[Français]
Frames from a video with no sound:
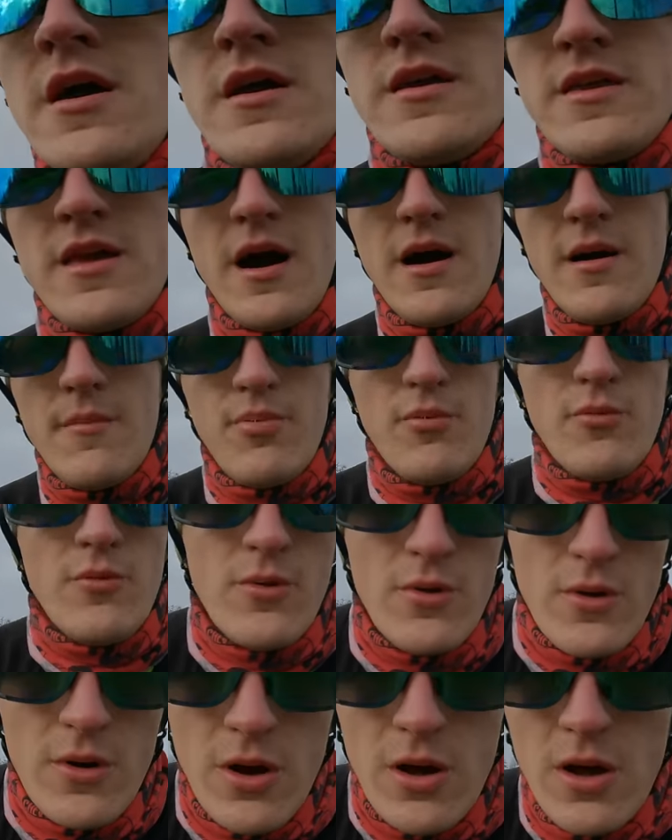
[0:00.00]
Il y a un
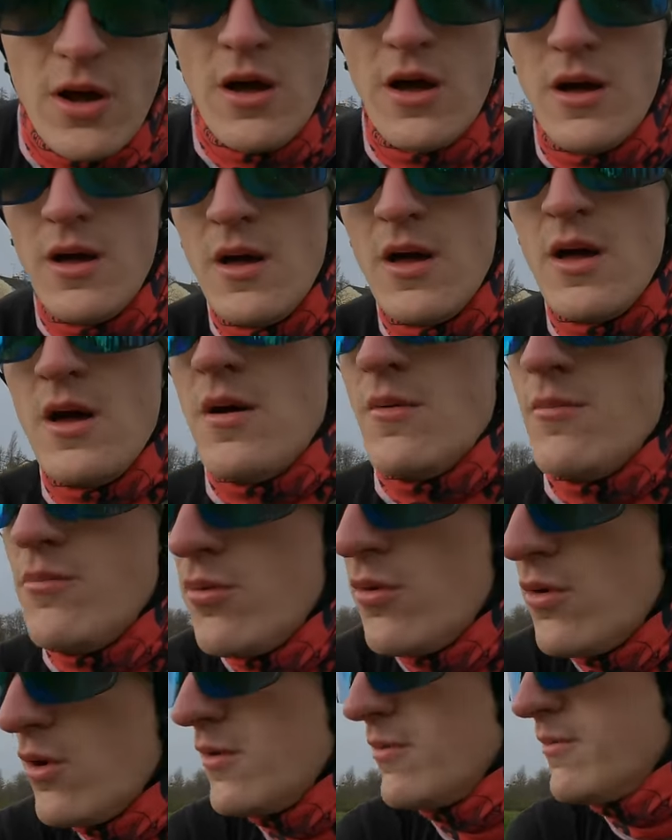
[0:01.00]
bon, euh,
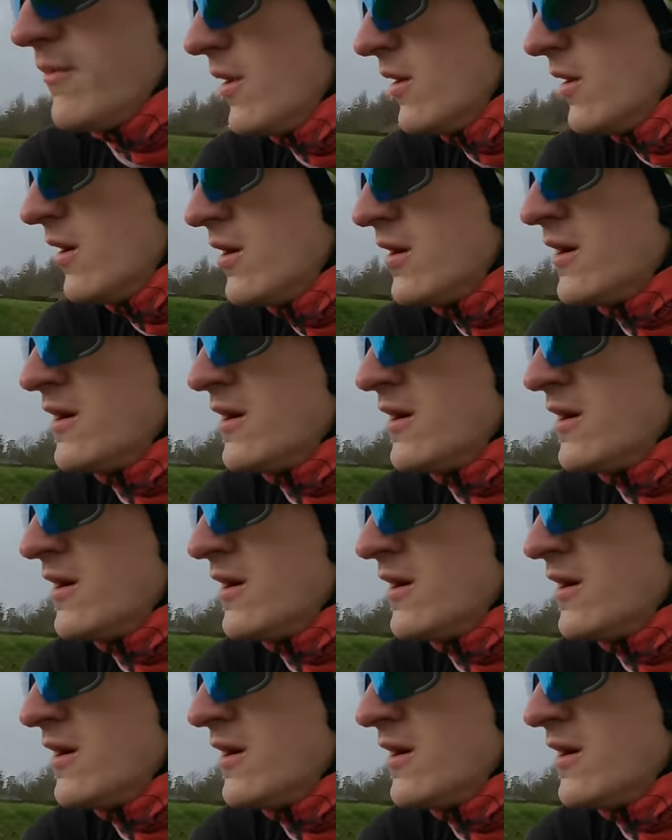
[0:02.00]
bon rendement.